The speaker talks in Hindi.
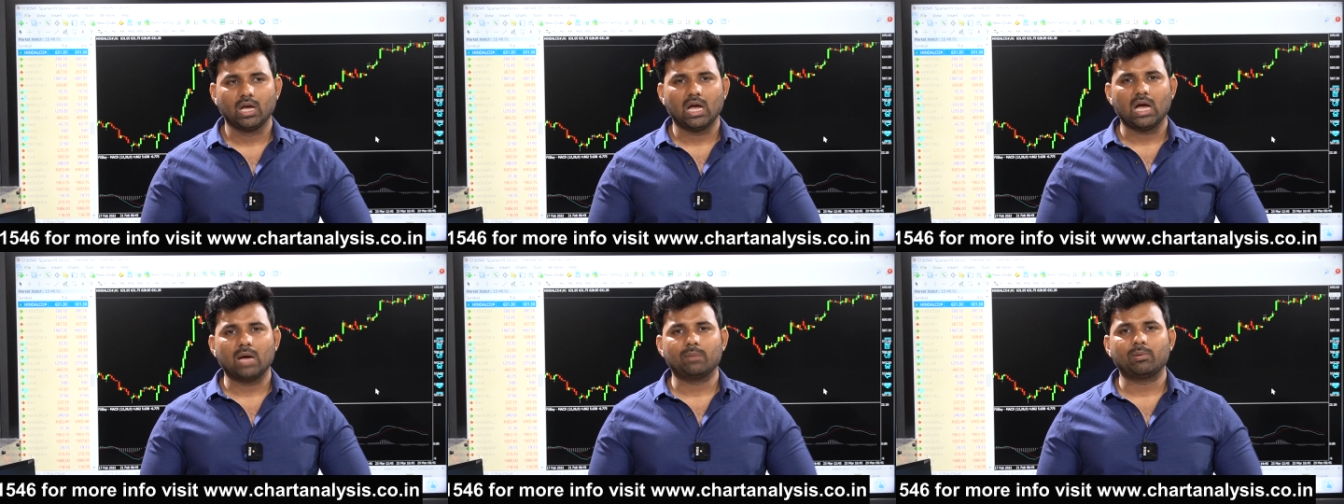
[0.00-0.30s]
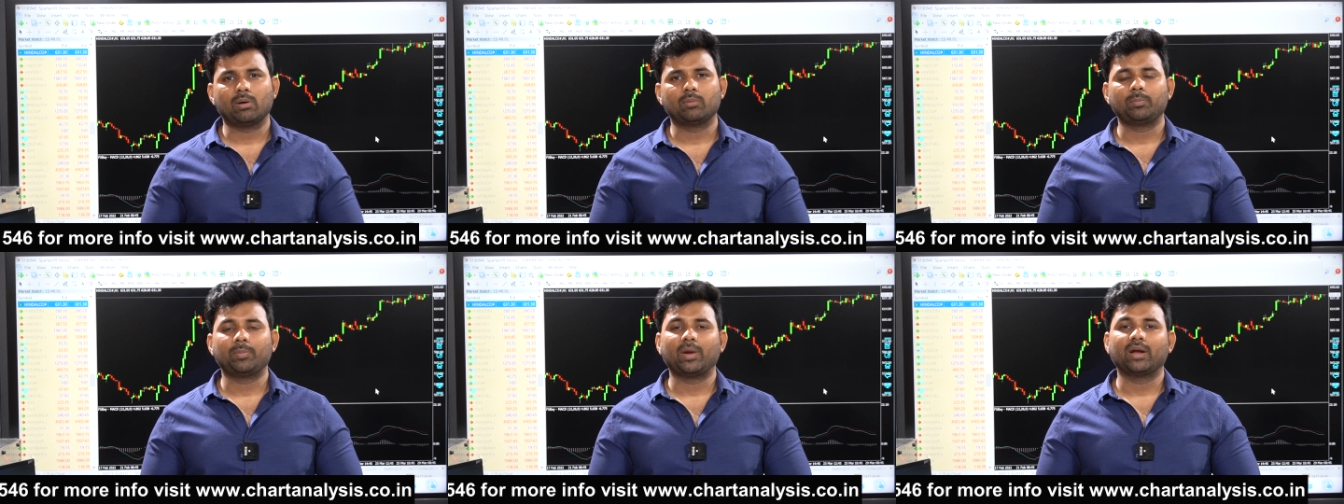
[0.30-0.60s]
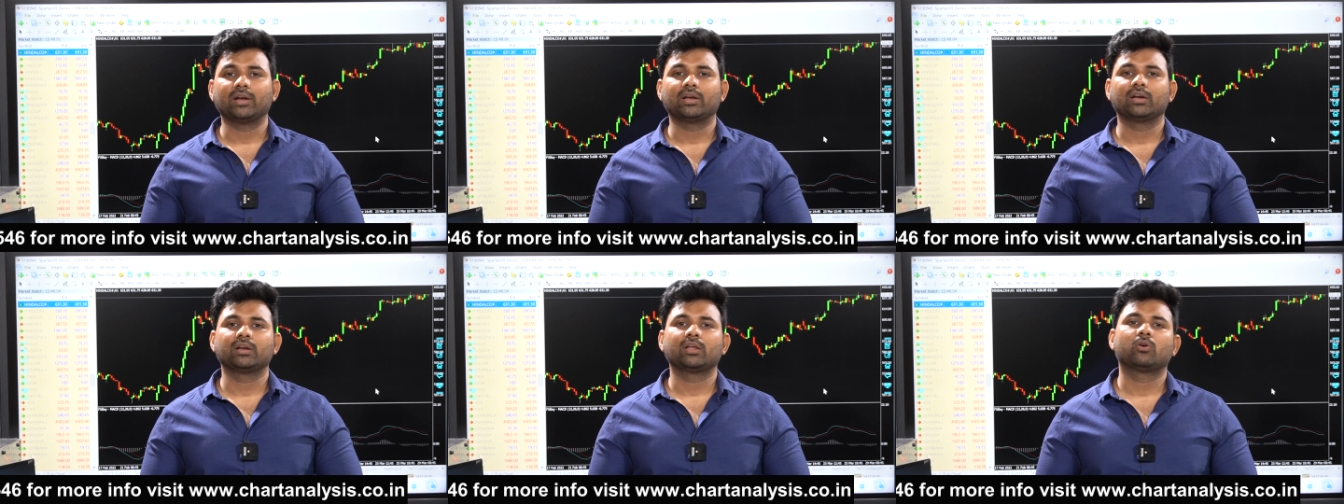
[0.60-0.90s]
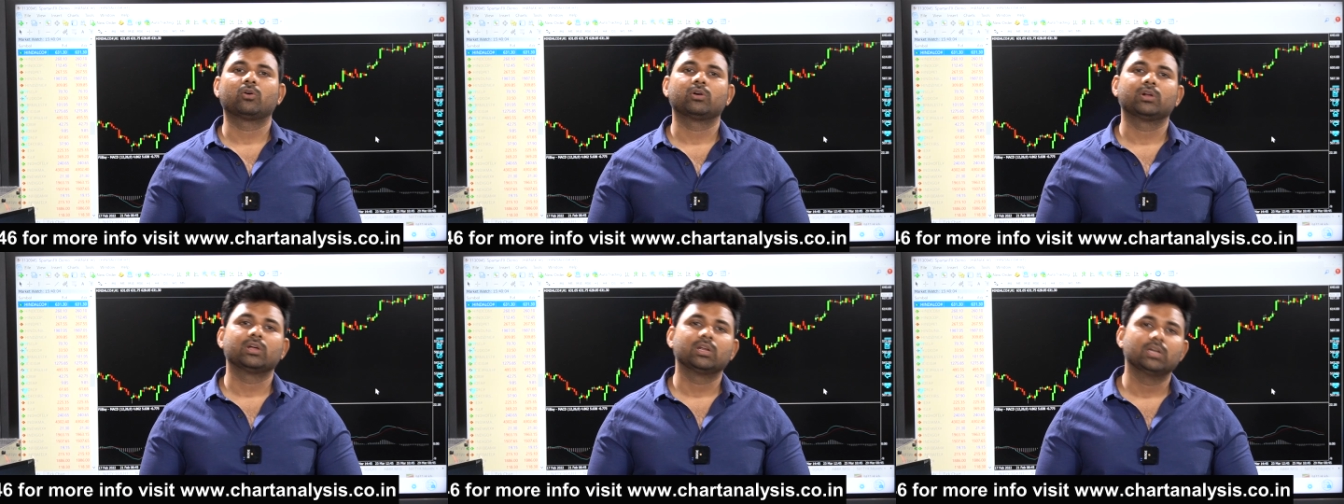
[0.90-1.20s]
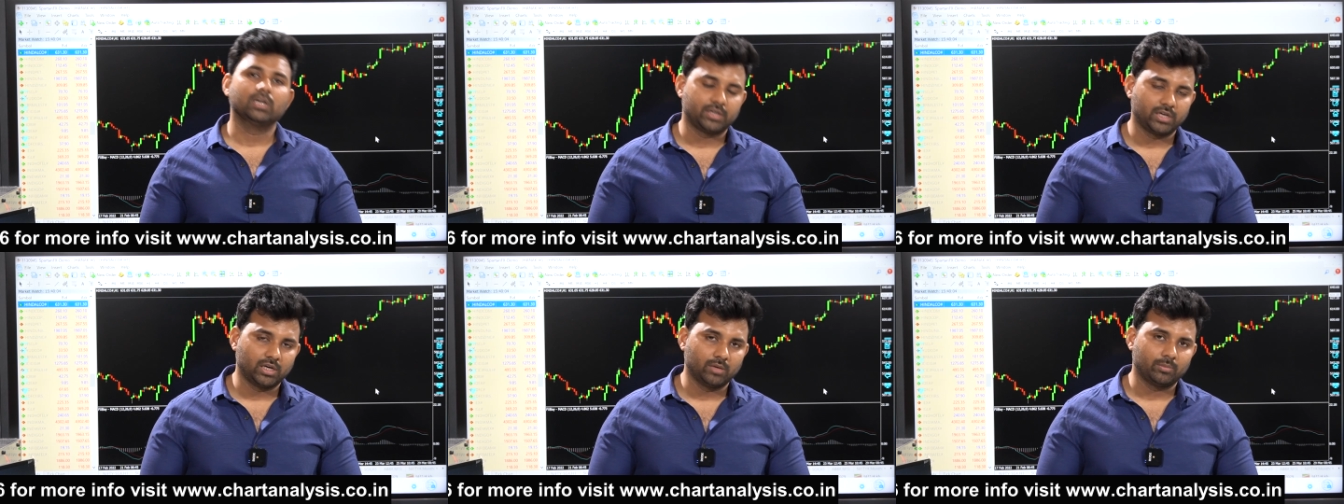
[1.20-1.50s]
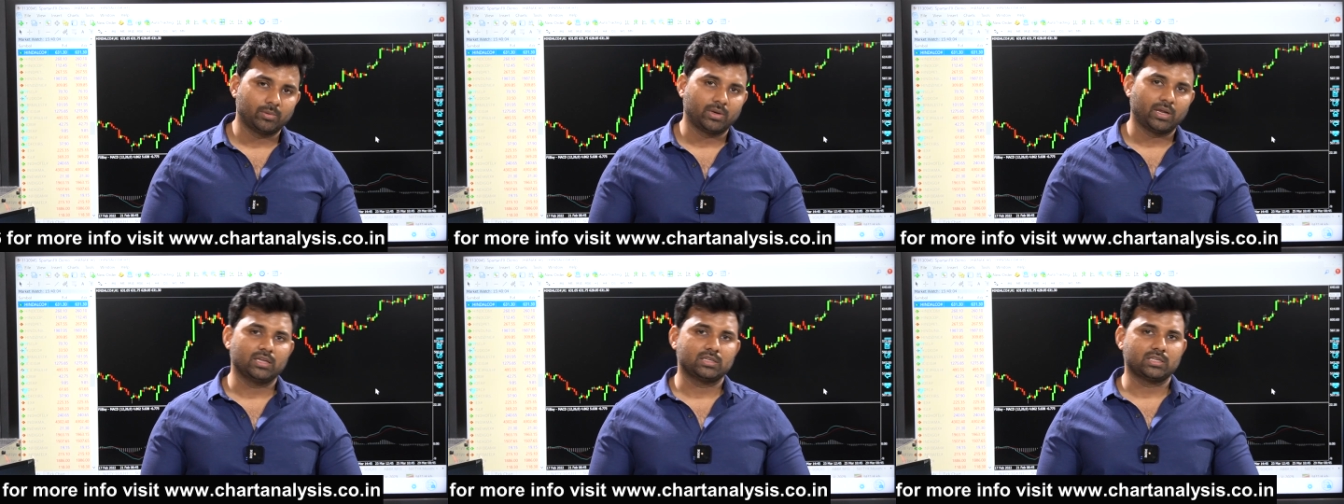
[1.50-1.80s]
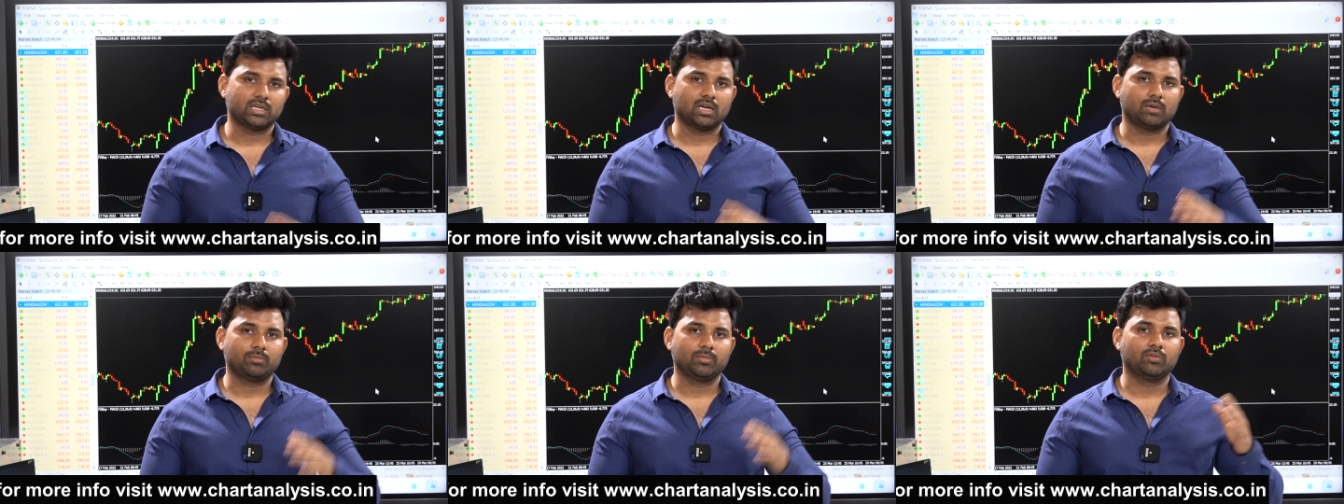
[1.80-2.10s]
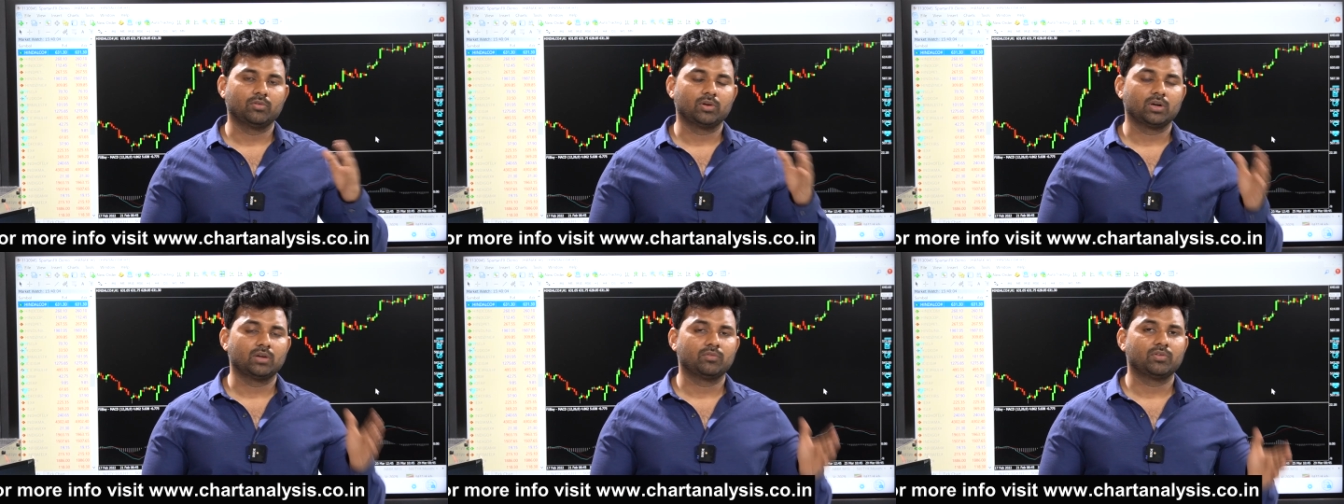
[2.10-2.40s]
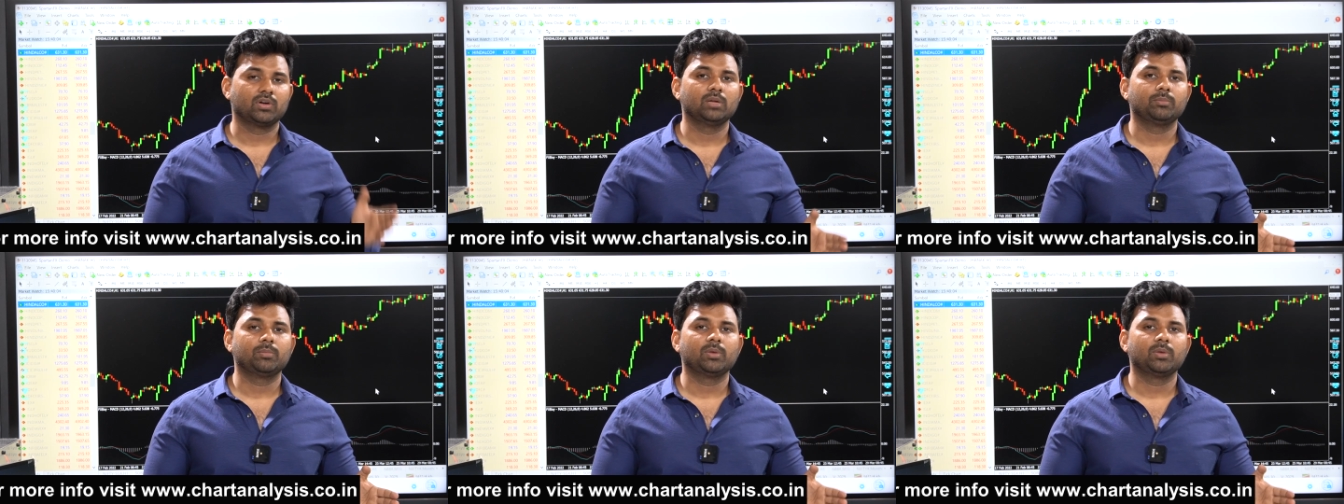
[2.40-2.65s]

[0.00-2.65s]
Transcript: अब आपने पैटर्न के अकॉर्डिंगली ट्रेड बनाया चाहे आपने वन अवरली